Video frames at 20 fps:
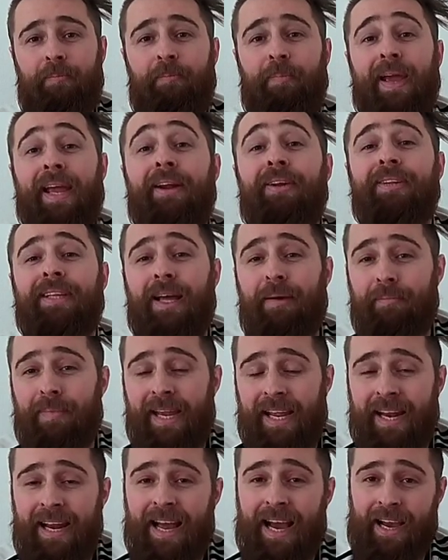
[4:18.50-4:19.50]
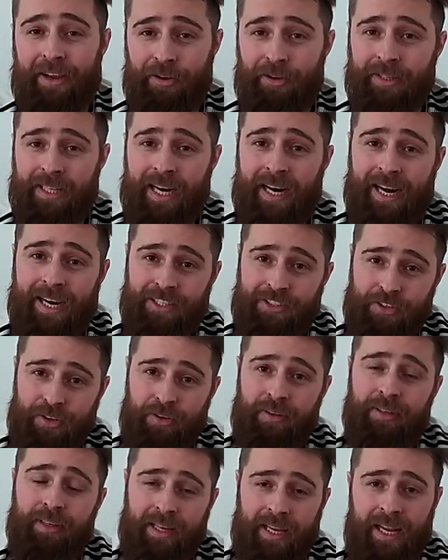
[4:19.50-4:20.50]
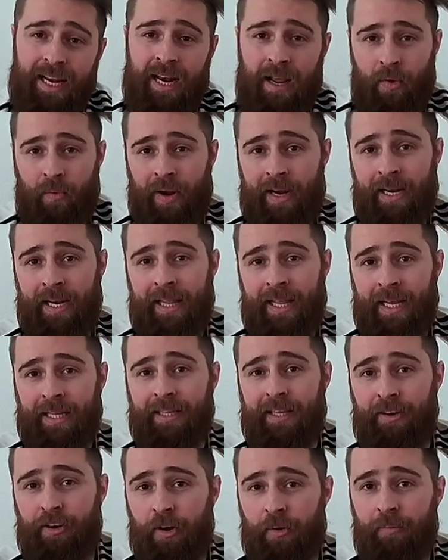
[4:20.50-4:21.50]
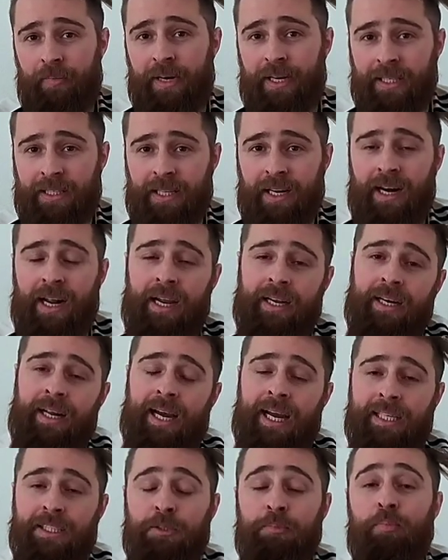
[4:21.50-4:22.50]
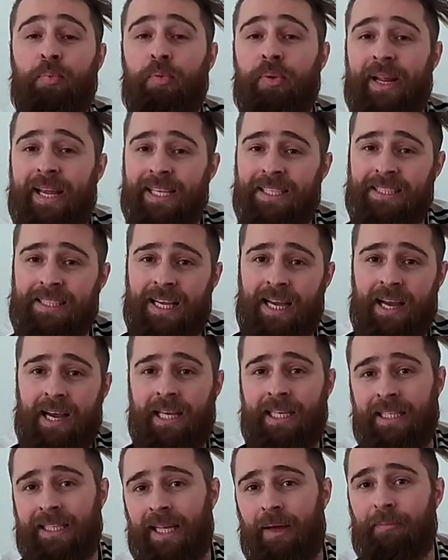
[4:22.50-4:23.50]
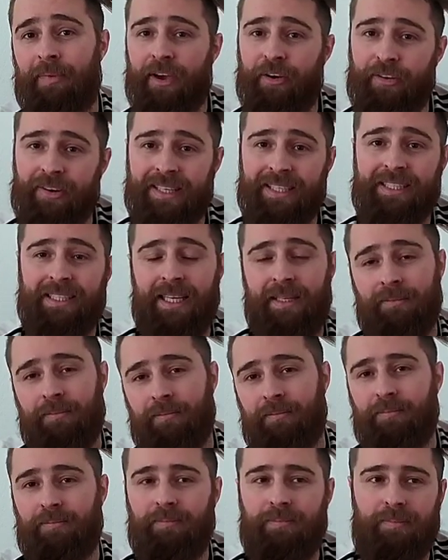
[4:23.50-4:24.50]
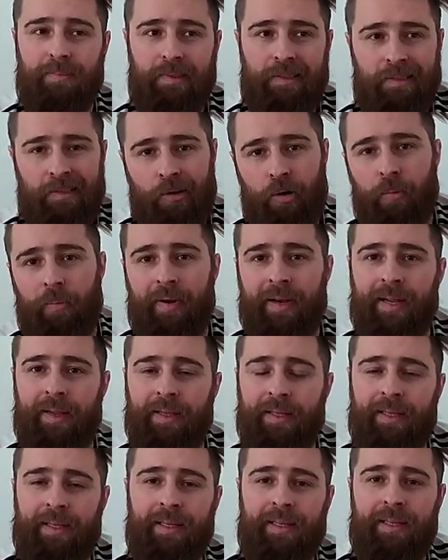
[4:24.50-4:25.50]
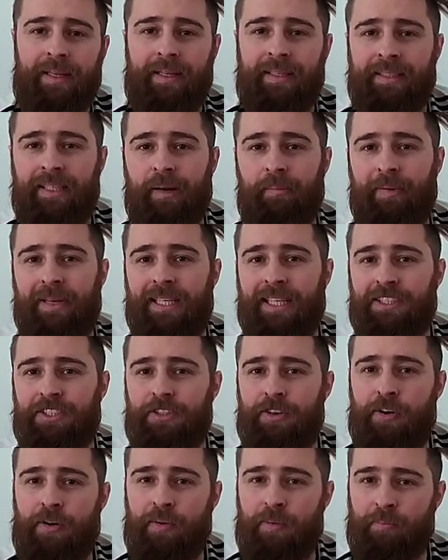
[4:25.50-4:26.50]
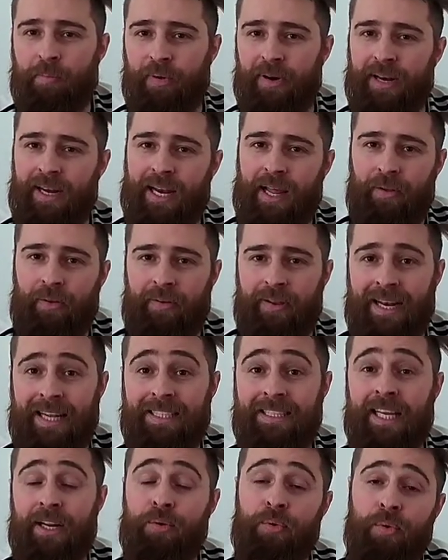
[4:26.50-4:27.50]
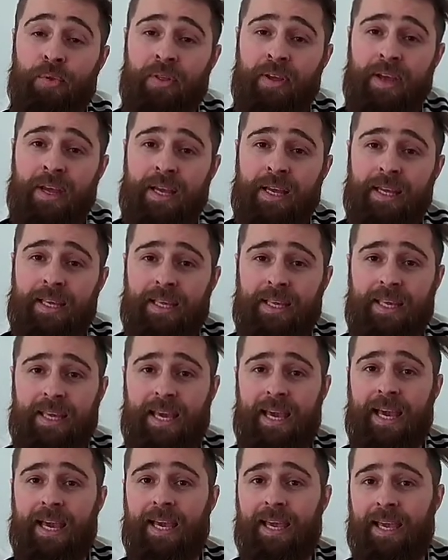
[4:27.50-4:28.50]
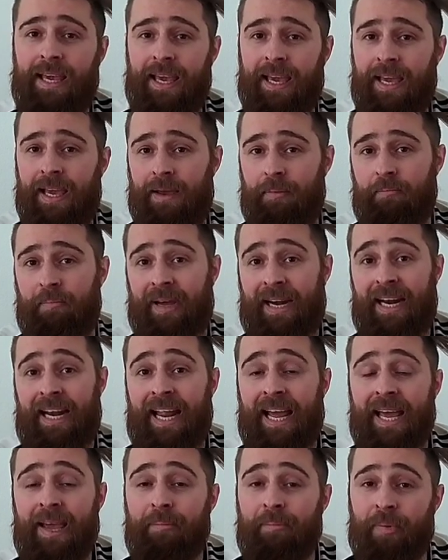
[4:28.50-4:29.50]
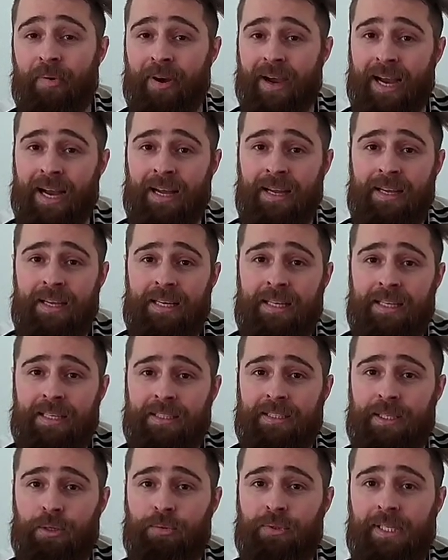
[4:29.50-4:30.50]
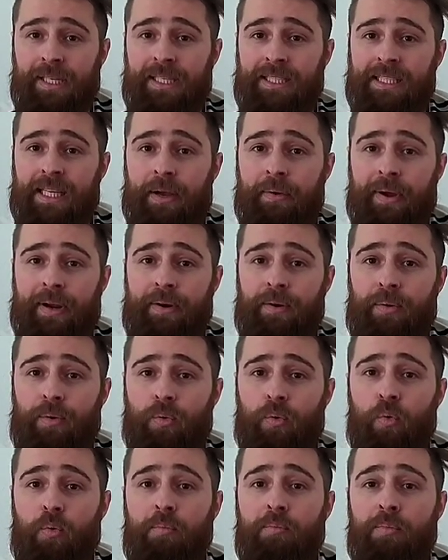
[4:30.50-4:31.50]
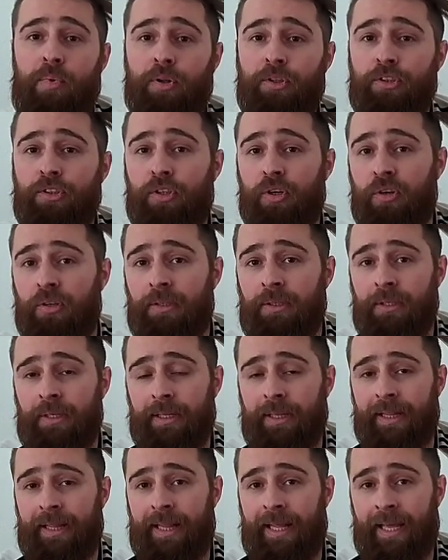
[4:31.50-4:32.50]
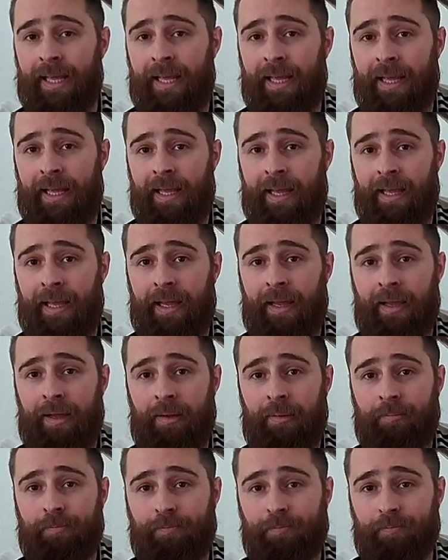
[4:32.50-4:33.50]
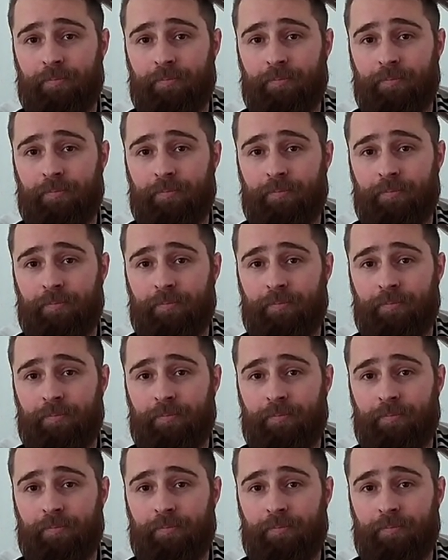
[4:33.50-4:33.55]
Pero también hay otra razón que es la cual le da este nombre, este Reinheits, pureza y también con esa doble interpretación por el lado de la salud, y es que para la época se utilizaban un montón de,